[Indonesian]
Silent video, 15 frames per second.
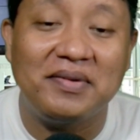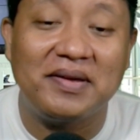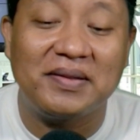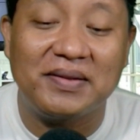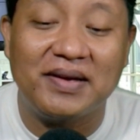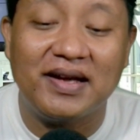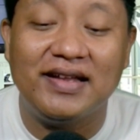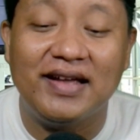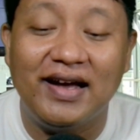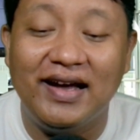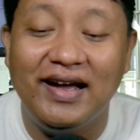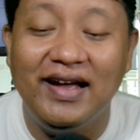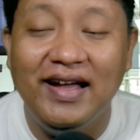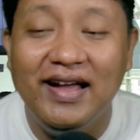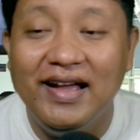begitu kan
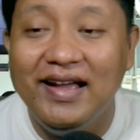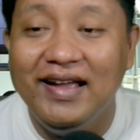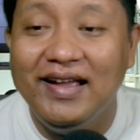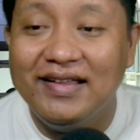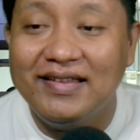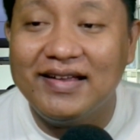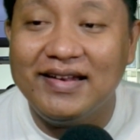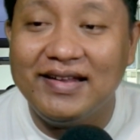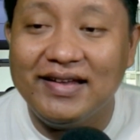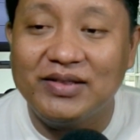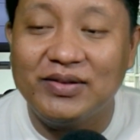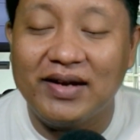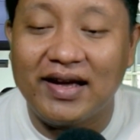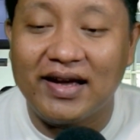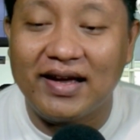ya. Jadi
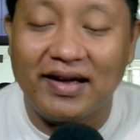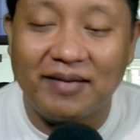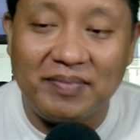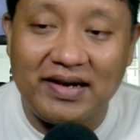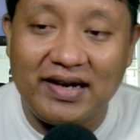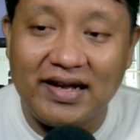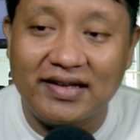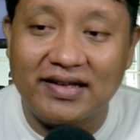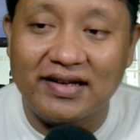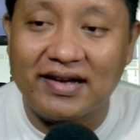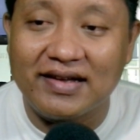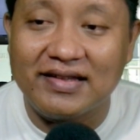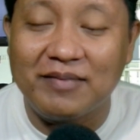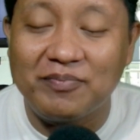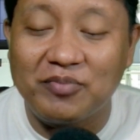itulah pada
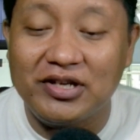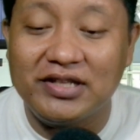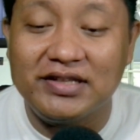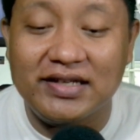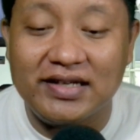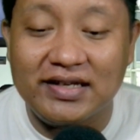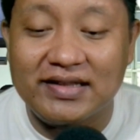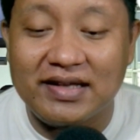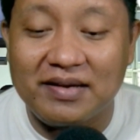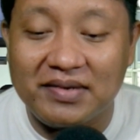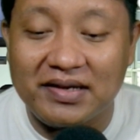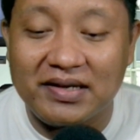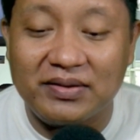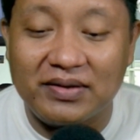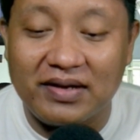hakikatnya politik kita
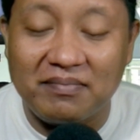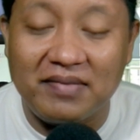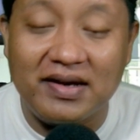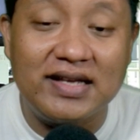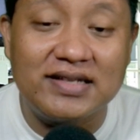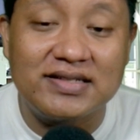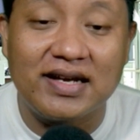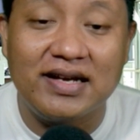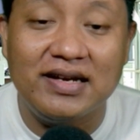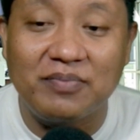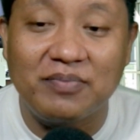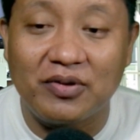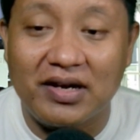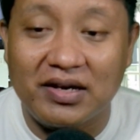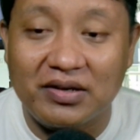begitu kan. Banyak sekali
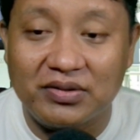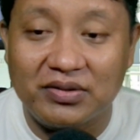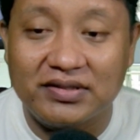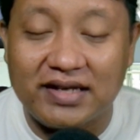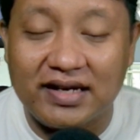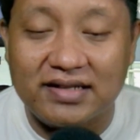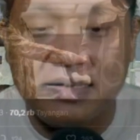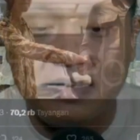pro dan kontra.